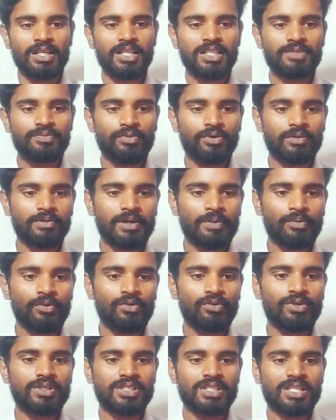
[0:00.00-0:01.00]
इस फोन में
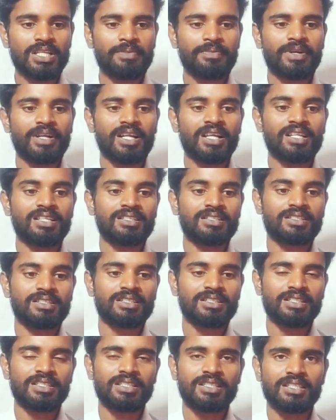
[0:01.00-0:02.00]
आपको स्नैपड्रैगन
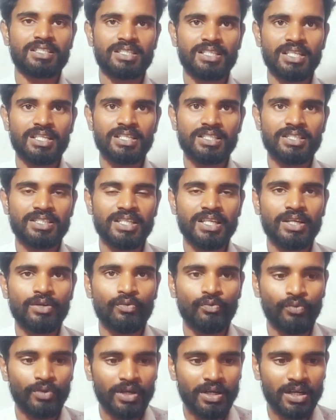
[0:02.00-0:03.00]
सिक्स जेन
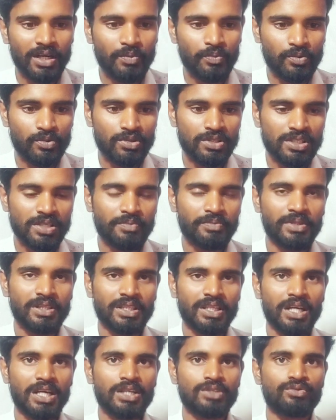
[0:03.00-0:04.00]
वन का प्रोसेसर
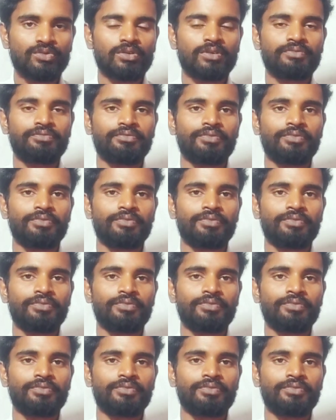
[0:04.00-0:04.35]
मिलता है जो कि